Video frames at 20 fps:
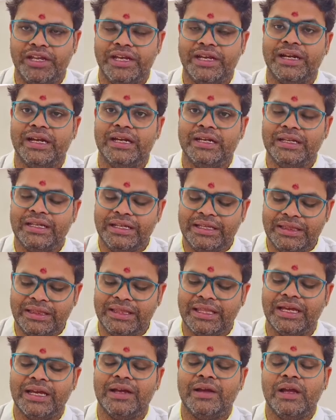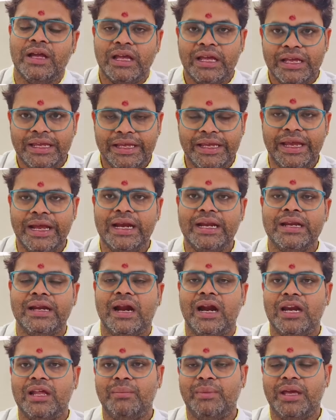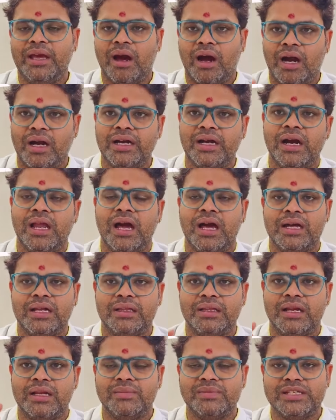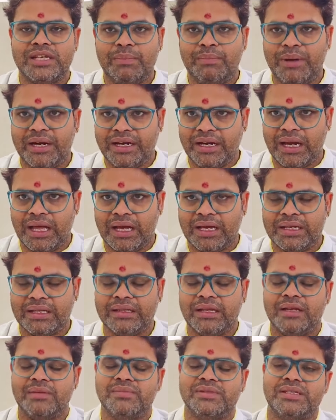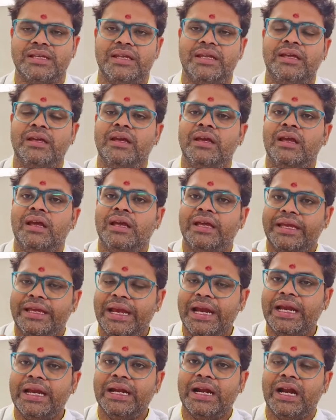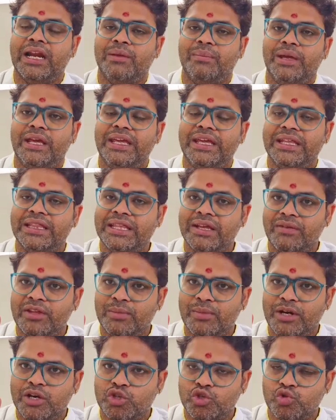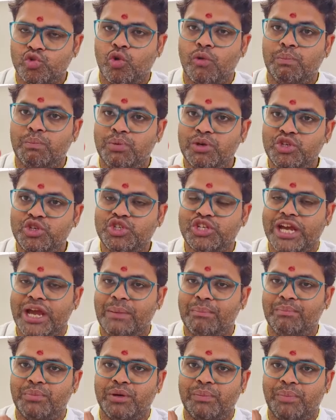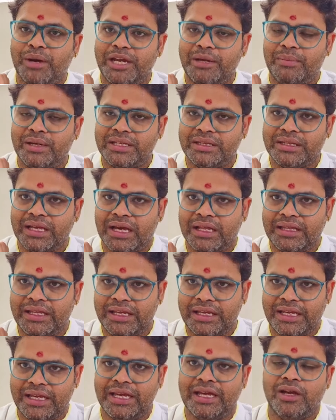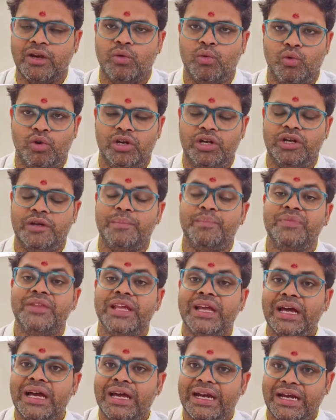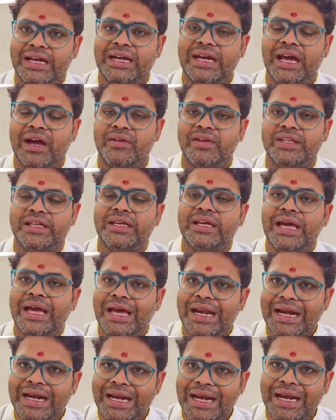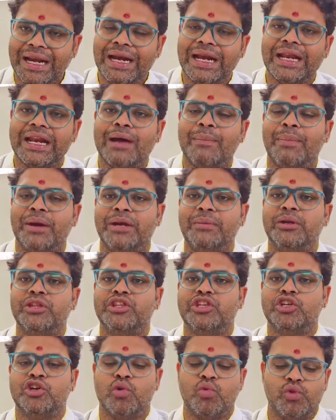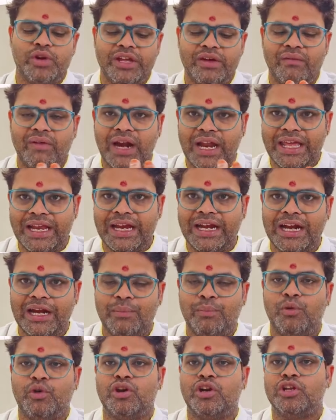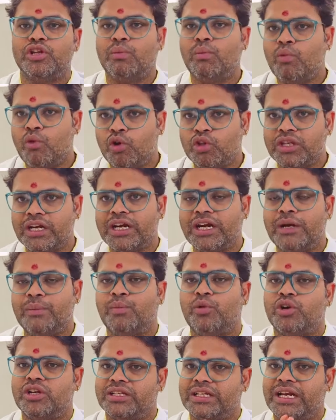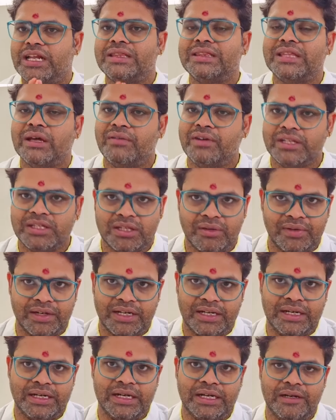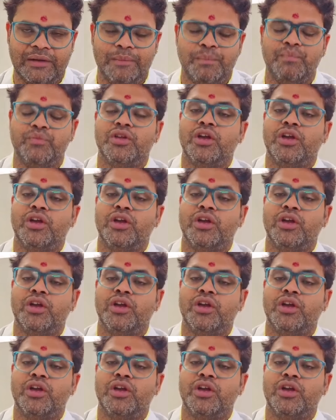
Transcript: குளியுங்கள் இந்த ஏழு நாளுமே ஆண்களாக இருந்தாலும் சரி பெண்களாக இருந்தாலும் சரி ஏழு நாளுமே எந்த விதமான சோப்பு ஷாம்பு பயன்படுத்தாதீங்க ஒன்று ரெண்டாவது ரெகுலராக பயன்படுத்திட்டு இருக்கக்கூடிய வளையல்கள் போடுறது மோதிரங்கள் போடுறதெல்லாம் தவிர்த்து விடுங்கள்